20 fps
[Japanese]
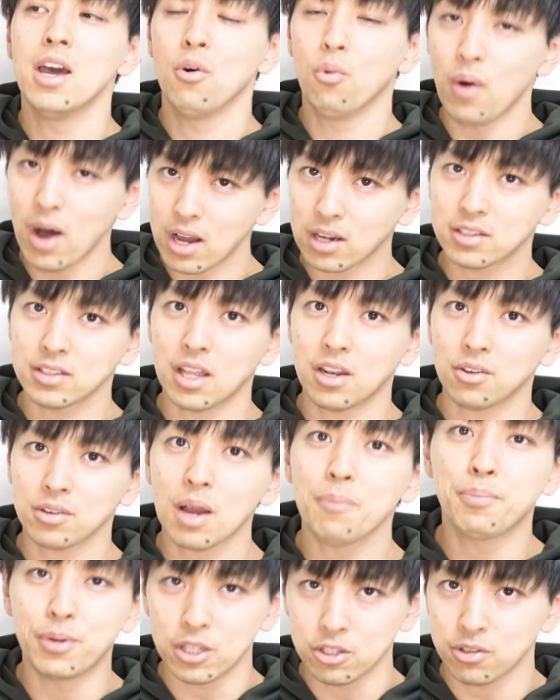ワークなの
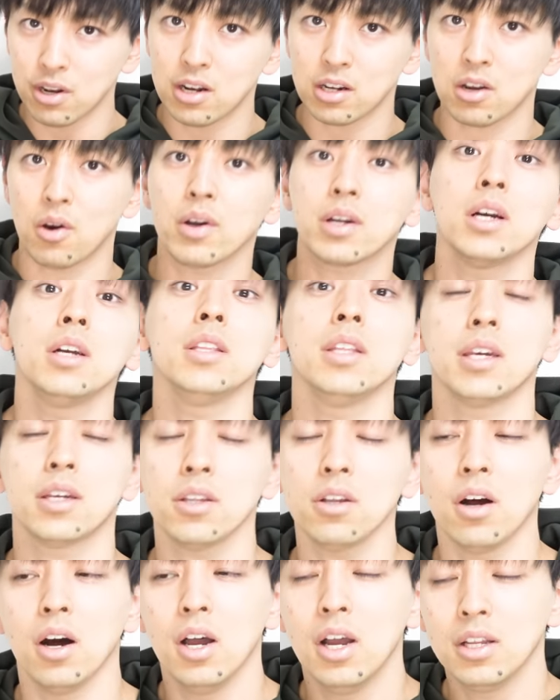か、プリントなのかわかんないけ
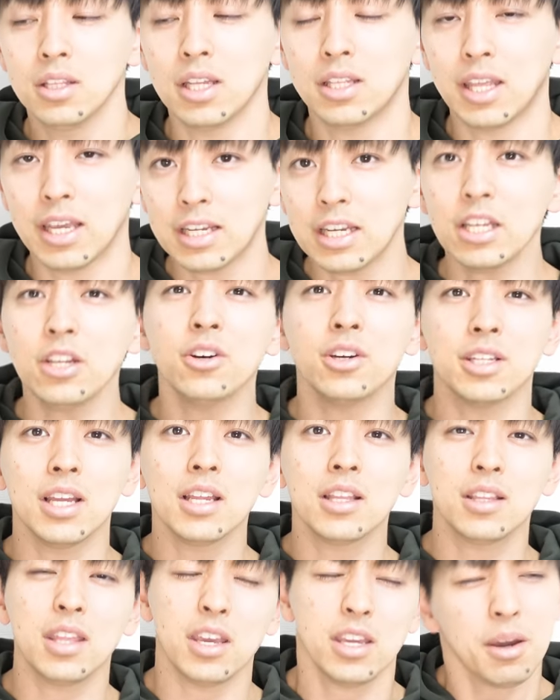ど、で、できるように
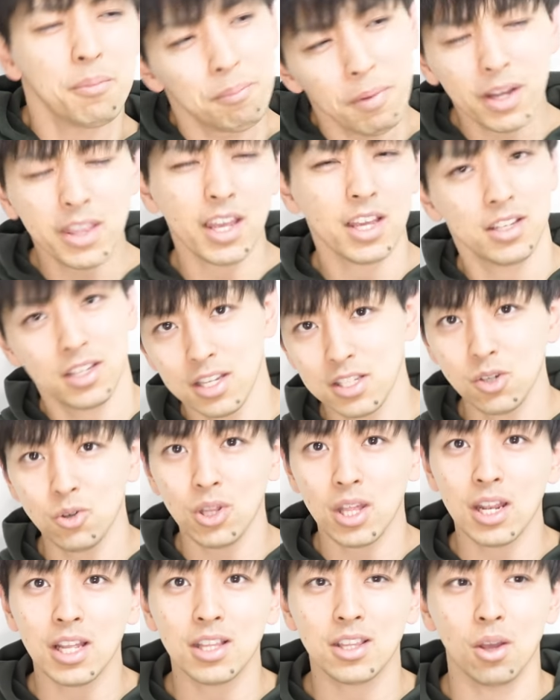なって、いや、まだいけそう
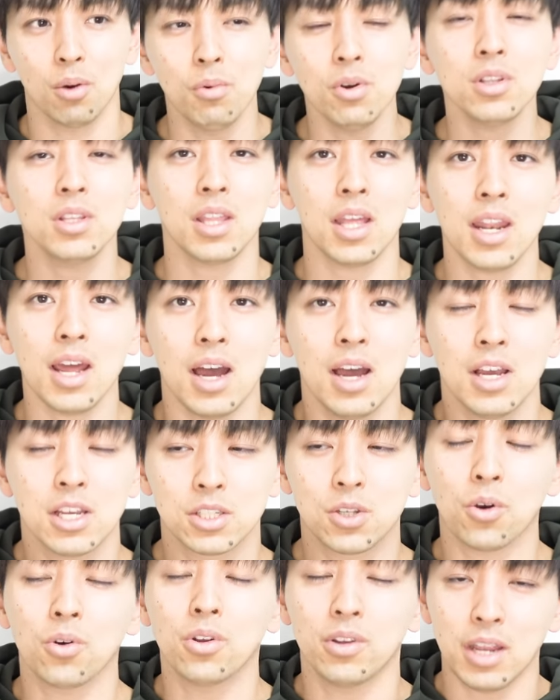だなって思ったら、
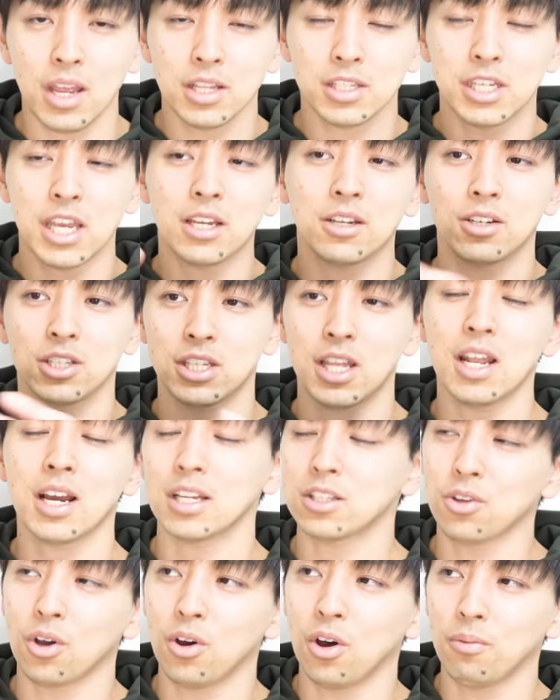そこのね、チェックしてな
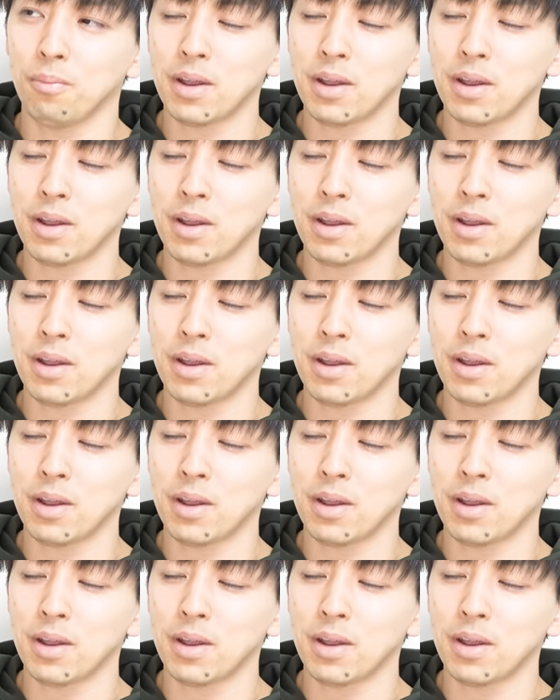かった、